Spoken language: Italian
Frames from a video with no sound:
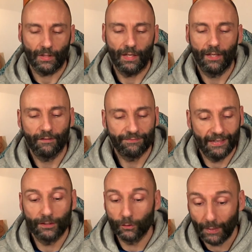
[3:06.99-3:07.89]
Eh,
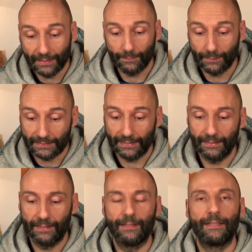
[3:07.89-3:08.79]
fai la domanda e
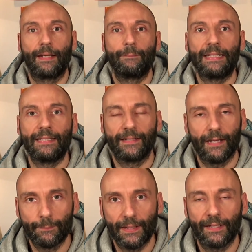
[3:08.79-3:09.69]
mantieni la mente
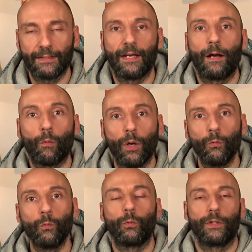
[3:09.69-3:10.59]
aperta a
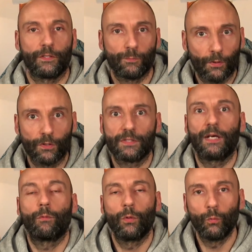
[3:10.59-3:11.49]
qualunque risposta,
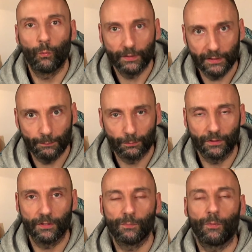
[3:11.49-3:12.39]
a qualunque tipo
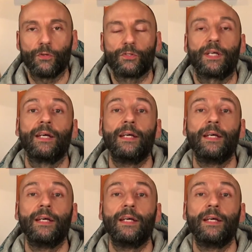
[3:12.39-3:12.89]
di risposta